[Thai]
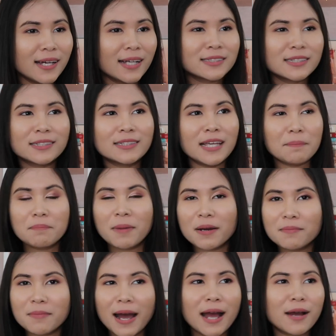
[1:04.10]
หรืออาจจะเจ็บ
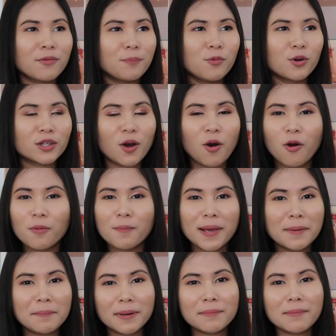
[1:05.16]
มาก ๆ ปวดท้องเม
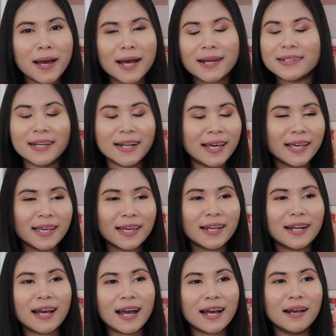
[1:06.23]
นมาก ๆ หรืออะไรเงี้
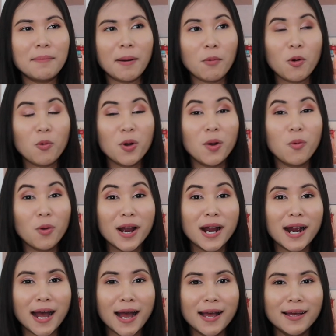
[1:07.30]
ยนะคะ คือแบบว่าเวอร์เวอ
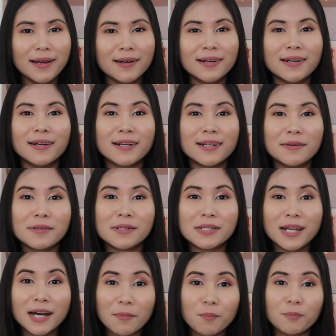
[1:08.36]
ร์อ่ะ เออ คือ
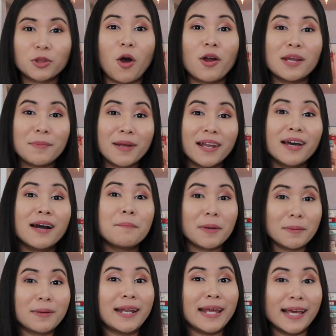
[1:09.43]
เริ่มตอนที่มันเริ่ม
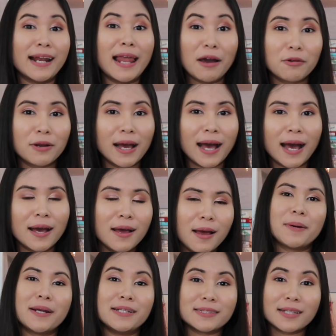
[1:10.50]
เป็นมะเร็งแล้วนะคะ
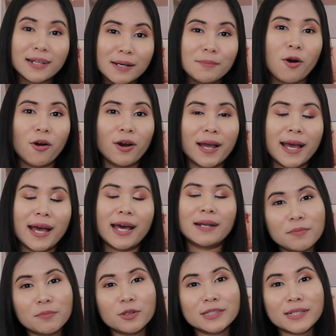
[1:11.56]
มันถึงจะเริ่มออกอาการ
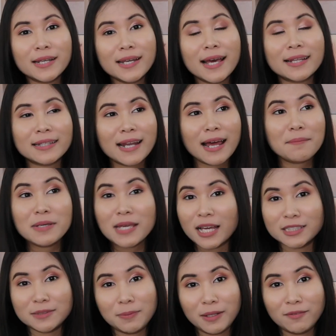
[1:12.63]
เพราะฉะนั้นเนี่ยตีน่ามี
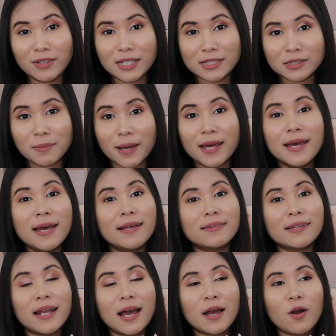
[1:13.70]
HPV ใช่ไหม
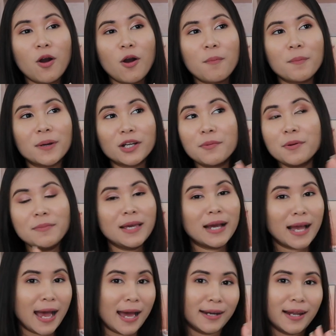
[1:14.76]
ตีน่าก็มันก็ไม่มี
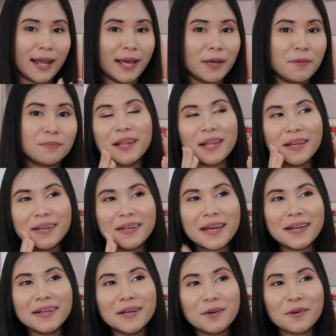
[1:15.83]
อาการอะไร และที
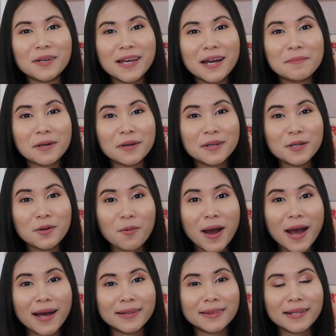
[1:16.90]
เนี้ยเรื่องของเรื่องมันก็คือ
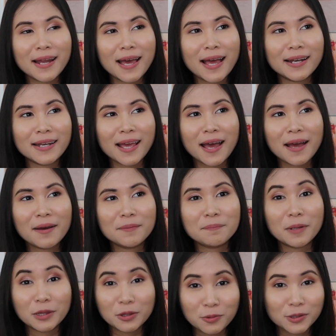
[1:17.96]
ว่าตีน่าเนี่ย
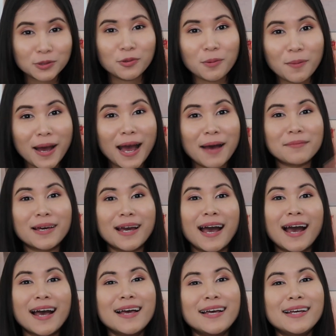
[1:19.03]
ไปตรวจสุขภาพนะ
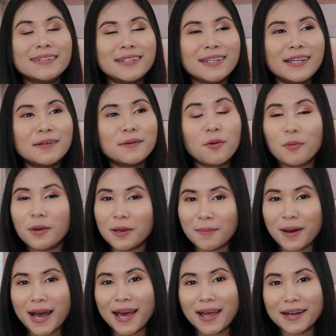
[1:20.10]
คะที่โรงพยา
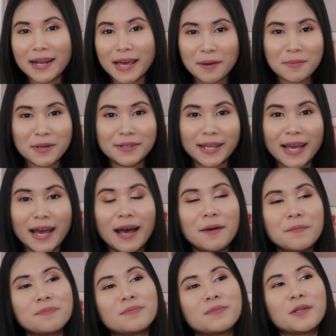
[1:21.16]
บาลในอเมริกา
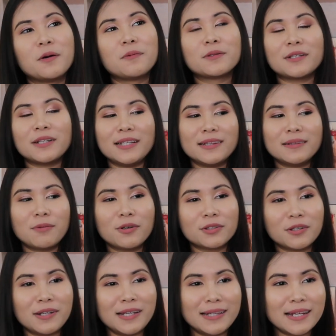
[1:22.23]
เนาะเพราะตอนนี้พอ
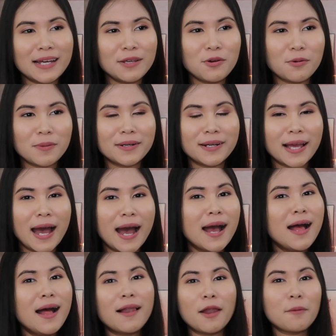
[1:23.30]
ตอนนี้ติน่าอยู่อเมริกา
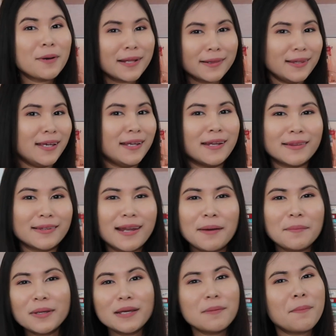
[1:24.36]
แล้วปกติเนี่ยติ
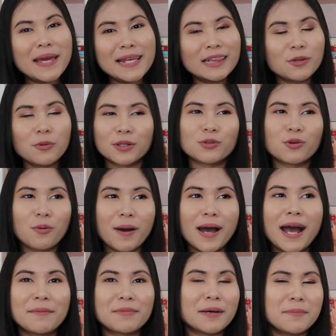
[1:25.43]
น่าไม่ไม่ตรวจสุข
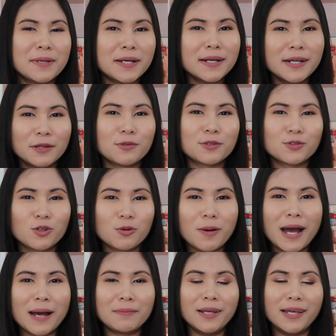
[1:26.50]
ภาพนะ ไม่เคยตรวจสุข
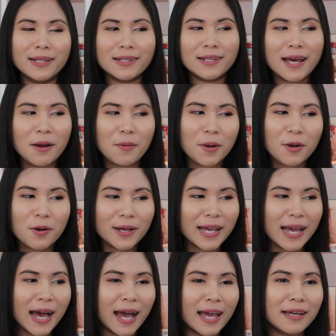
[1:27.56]
ภาพเลยติน่าว่าก็ค
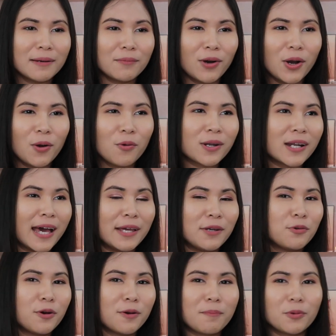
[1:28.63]
ล้าย ๆ กับว่าคนไทย
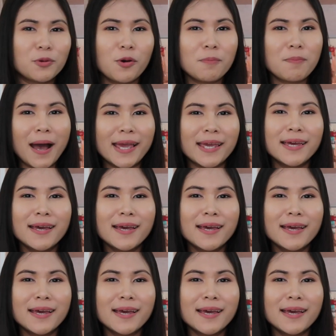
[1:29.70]
ทั่วทั่วไป